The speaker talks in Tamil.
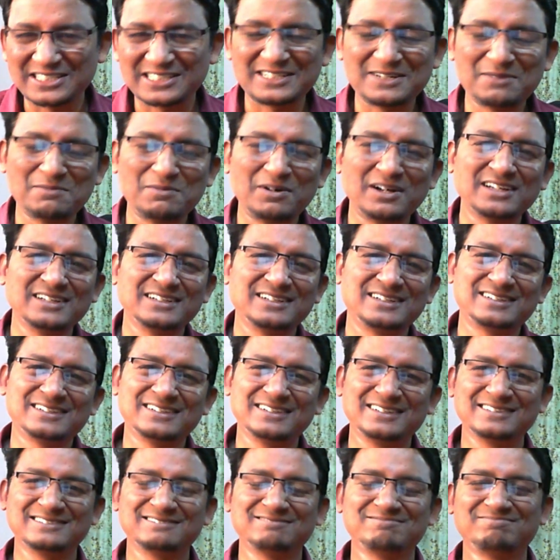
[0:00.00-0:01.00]
இஷ்டமாக
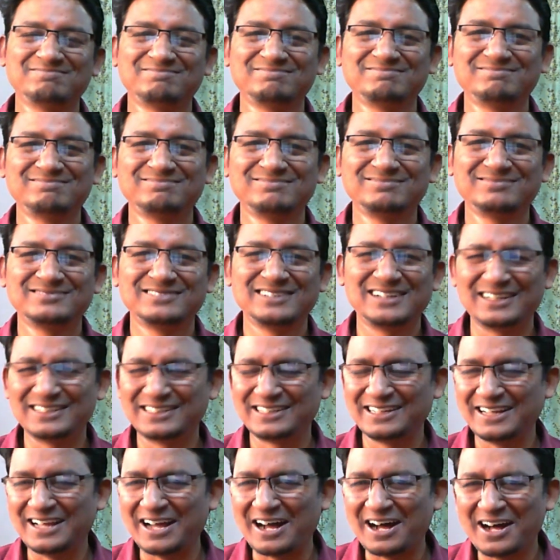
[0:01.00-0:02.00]
இருக்கிறது
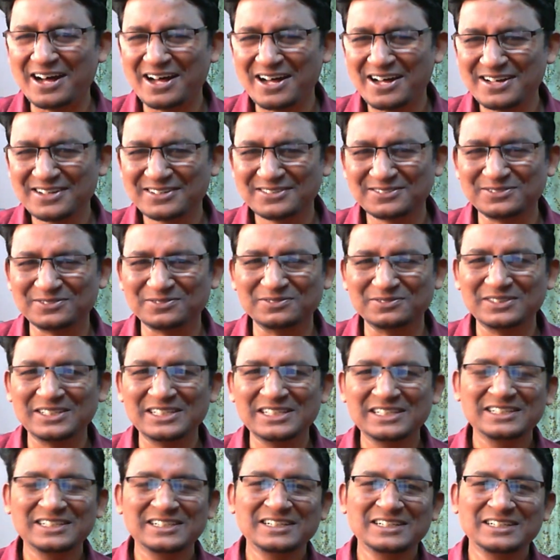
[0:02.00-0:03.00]
அதில் யாரும்
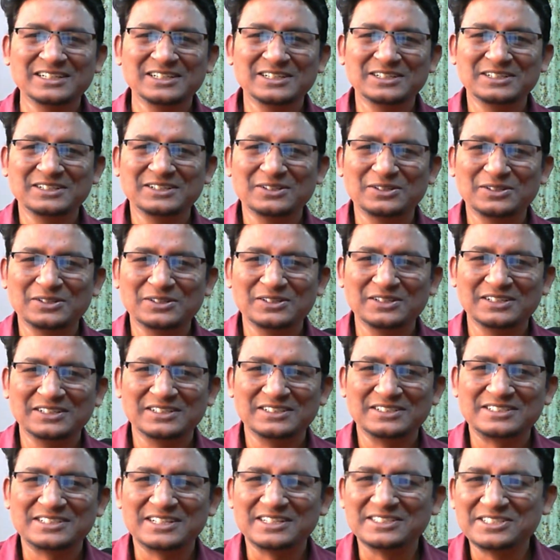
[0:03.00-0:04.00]

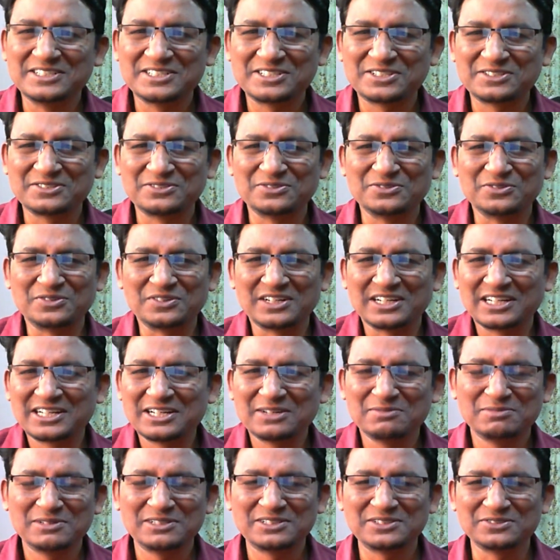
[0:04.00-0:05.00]
சஜஷனும்
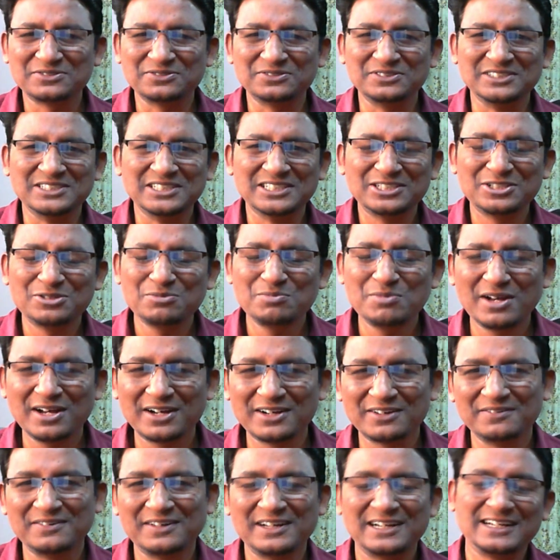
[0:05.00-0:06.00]
ரெக்கமெண்டும் எதுவுமே
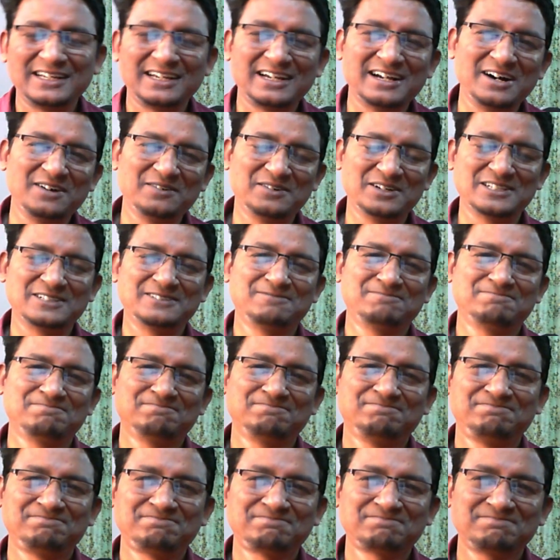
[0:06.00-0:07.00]
அங்கே வேலைக்காவாது
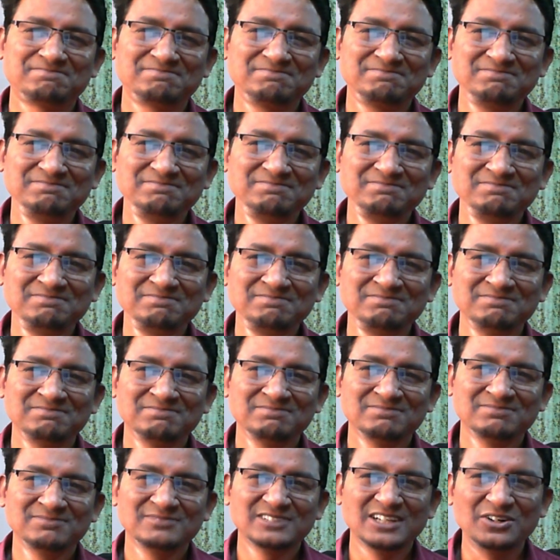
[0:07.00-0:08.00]

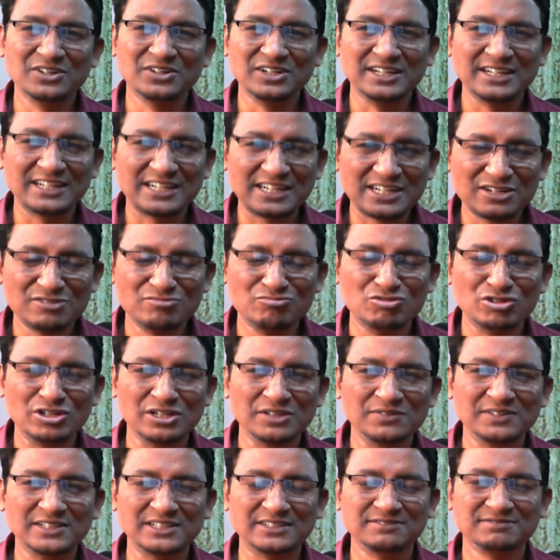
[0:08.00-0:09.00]
அவர் இறக்கம்
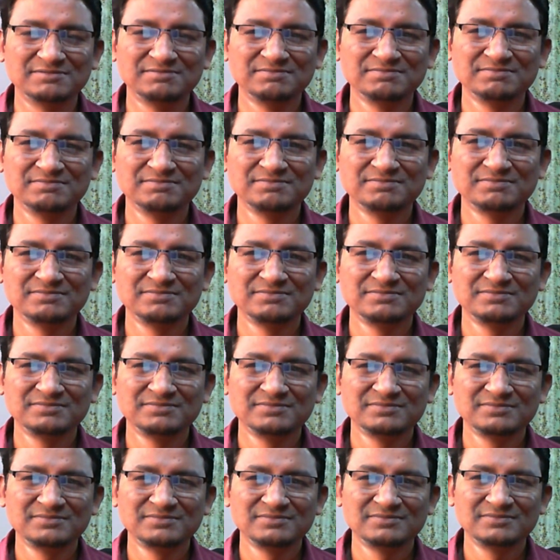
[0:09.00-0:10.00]
உள்ளவர்
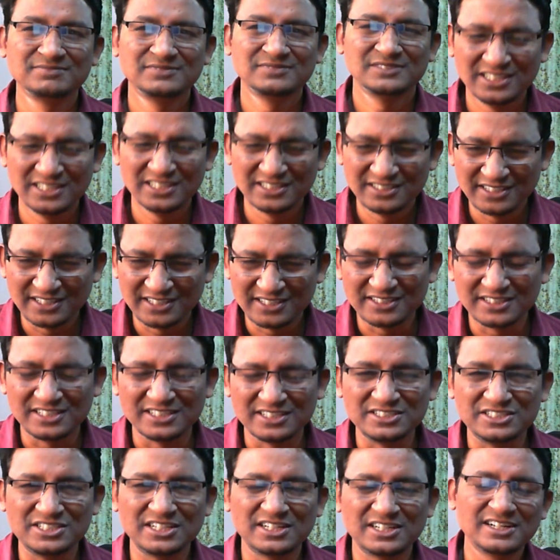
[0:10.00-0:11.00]
தேர்ந்தெடுத்த
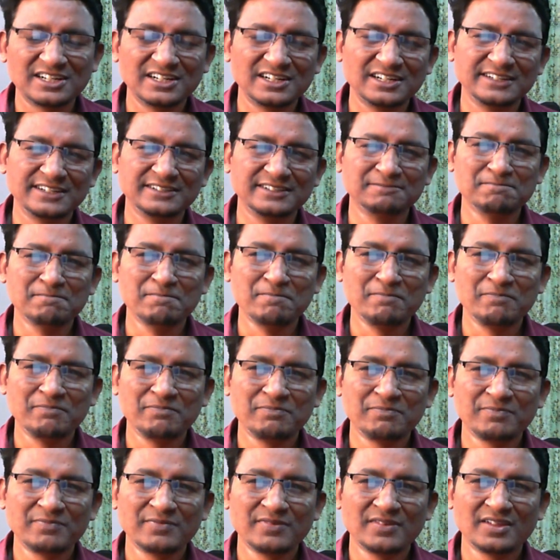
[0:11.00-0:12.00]
ஜனங்களை
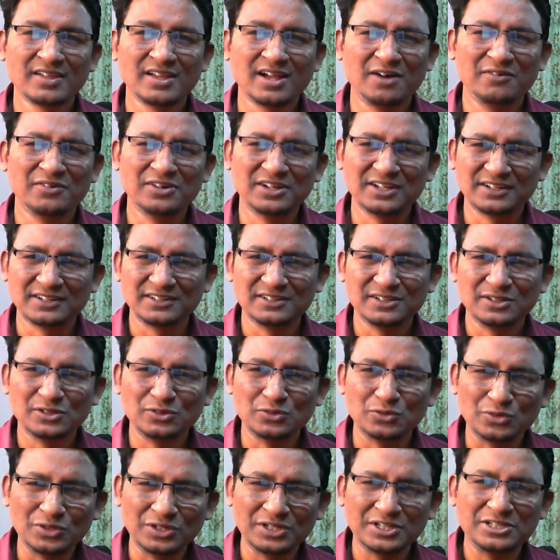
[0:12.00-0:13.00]
அவர்
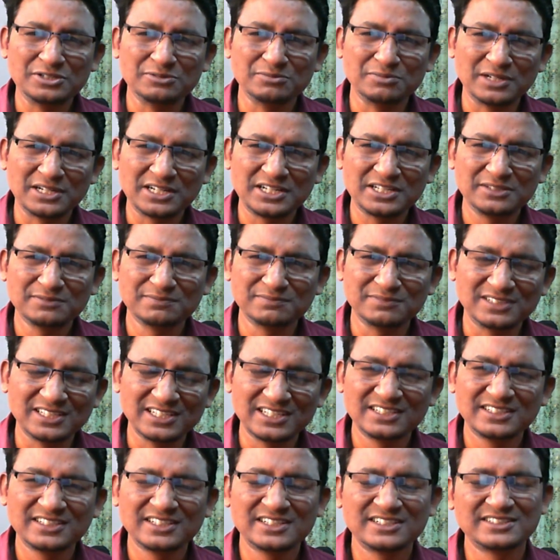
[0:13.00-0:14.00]
உன்னையும் என்னையும்
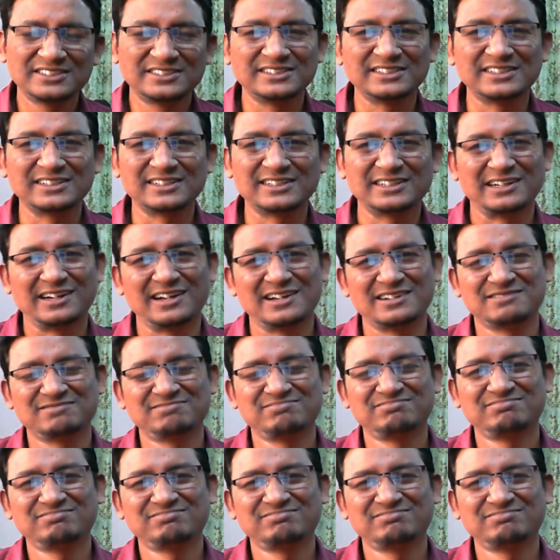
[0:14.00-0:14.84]
தேர்ந்தெடுத்து இருக்கிறார்